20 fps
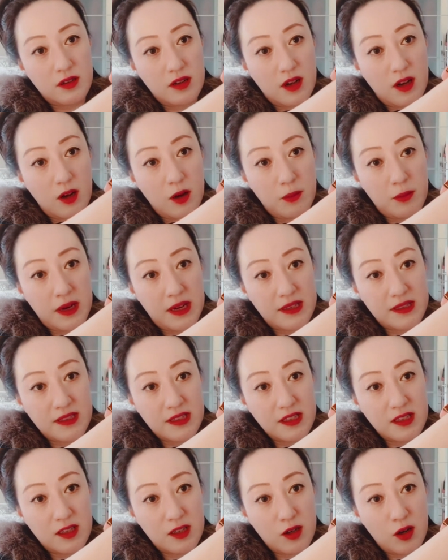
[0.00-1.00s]
然后把这
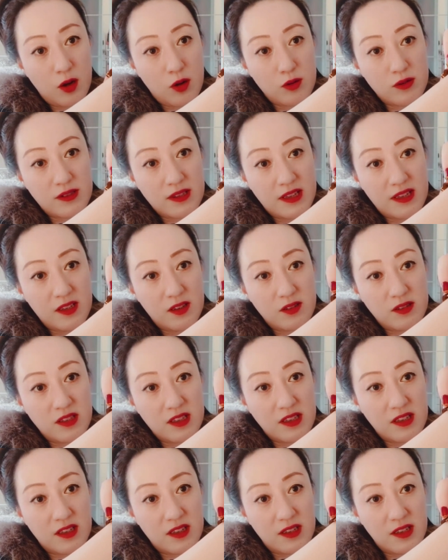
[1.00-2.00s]
个扣塞到这
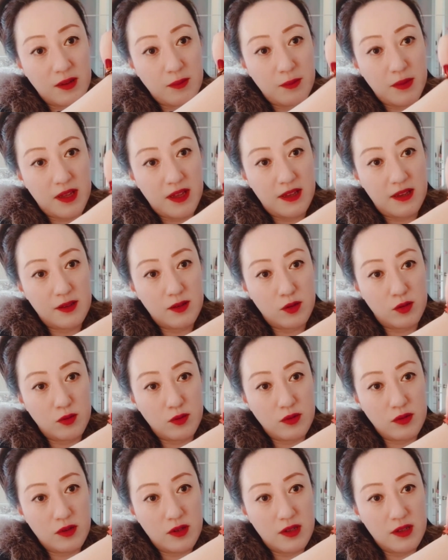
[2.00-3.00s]
个里面，从
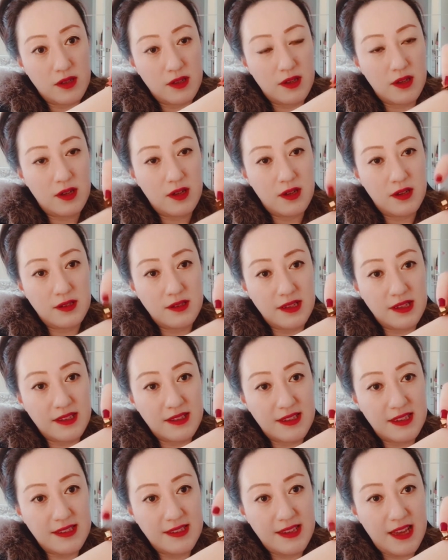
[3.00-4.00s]
这个
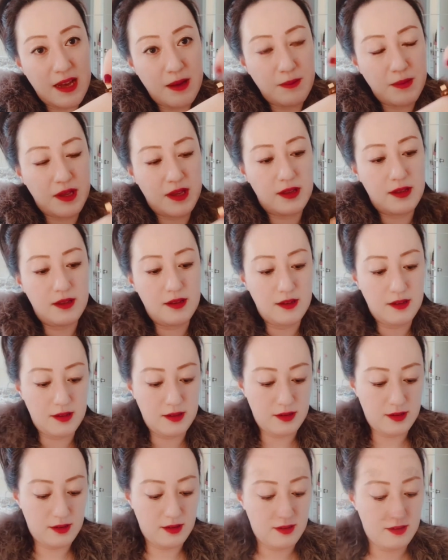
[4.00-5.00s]
在下面。
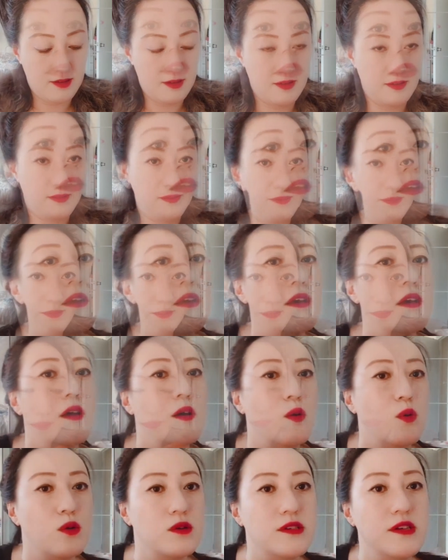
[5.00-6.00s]

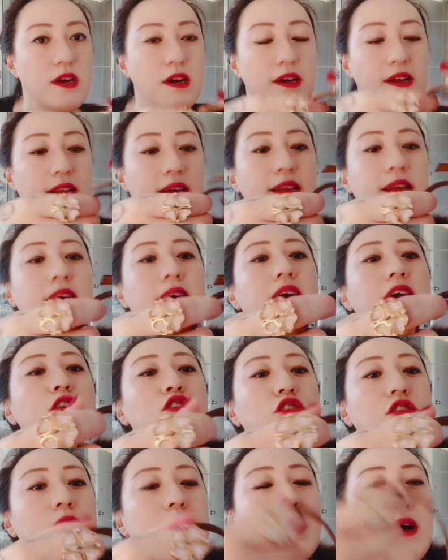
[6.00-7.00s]
我这样给大家演
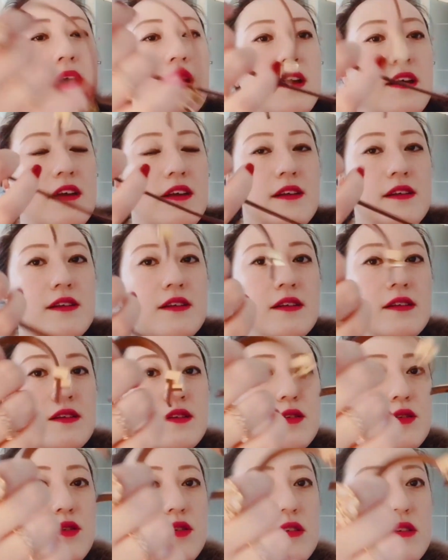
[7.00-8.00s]
示吧，
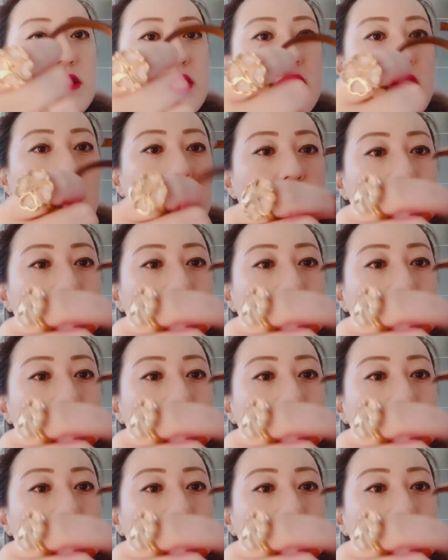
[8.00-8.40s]
就是这样，